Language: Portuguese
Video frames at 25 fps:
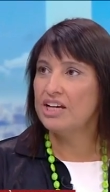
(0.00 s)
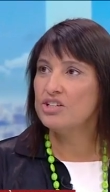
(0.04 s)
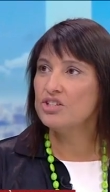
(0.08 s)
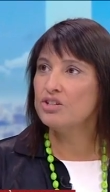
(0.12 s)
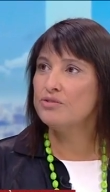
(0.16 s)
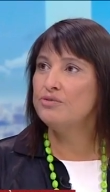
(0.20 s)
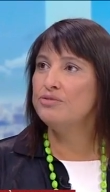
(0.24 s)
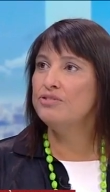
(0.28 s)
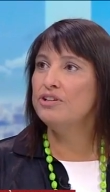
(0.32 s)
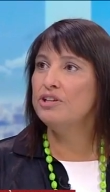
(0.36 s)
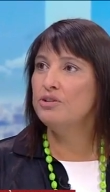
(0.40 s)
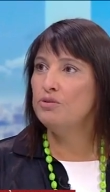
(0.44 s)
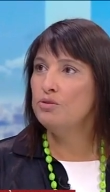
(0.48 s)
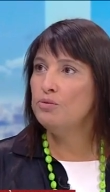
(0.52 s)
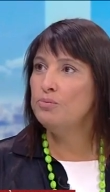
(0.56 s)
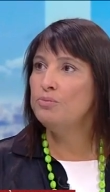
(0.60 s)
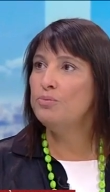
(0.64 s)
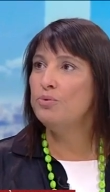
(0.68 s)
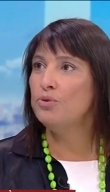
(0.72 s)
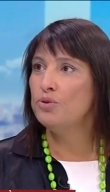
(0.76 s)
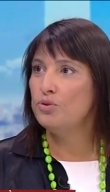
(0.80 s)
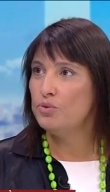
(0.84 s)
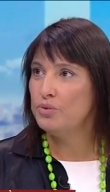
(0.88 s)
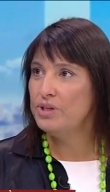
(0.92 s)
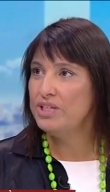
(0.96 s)
Acho que falhou um
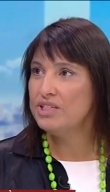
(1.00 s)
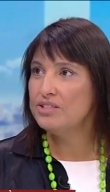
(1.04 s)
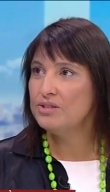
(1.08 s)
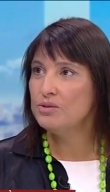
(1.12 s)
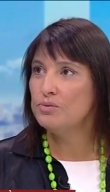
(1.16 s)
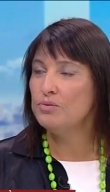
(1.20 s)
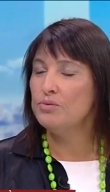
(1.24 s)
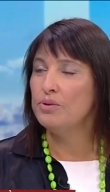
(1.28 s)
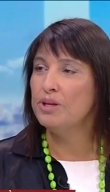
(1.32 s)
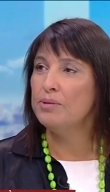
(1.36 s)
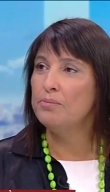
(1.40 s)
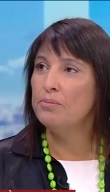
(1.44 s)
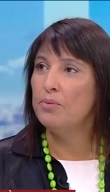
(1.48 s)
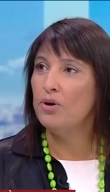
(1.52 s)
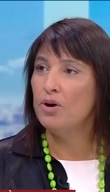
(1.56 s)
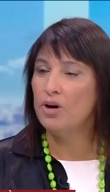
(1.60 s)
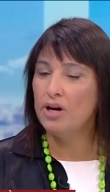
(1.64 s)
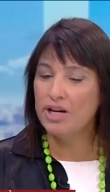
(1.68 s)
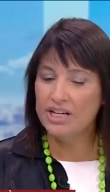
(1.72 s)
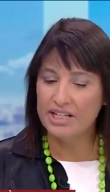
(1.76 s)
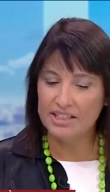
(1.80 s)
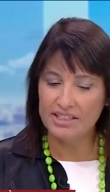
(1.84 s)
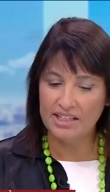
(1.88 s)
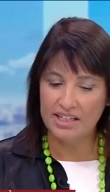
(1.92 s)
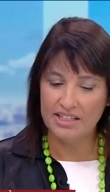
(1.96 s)
pouco isso,
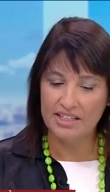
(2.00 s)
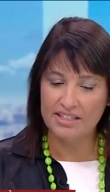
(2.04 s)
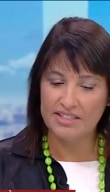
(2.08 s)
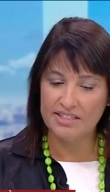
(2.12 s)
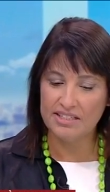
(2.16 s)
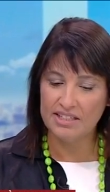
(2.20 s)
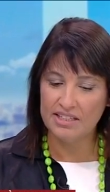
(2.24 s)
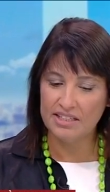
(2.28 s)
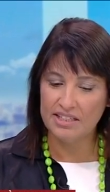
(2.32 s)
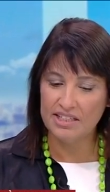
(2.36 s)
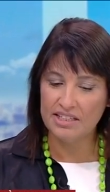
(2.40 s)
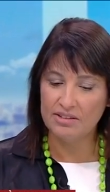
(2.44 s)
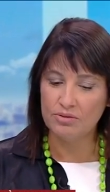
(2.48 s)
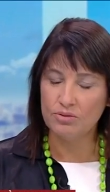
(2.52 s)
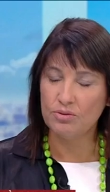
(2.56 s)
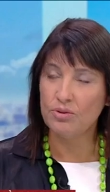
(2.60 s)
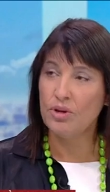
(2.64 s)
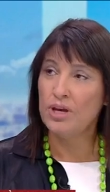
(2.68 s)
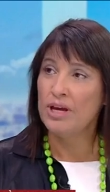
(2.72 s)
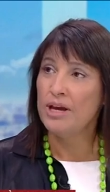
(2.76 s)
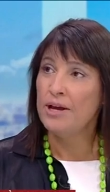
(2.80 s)
embora tenha sido dito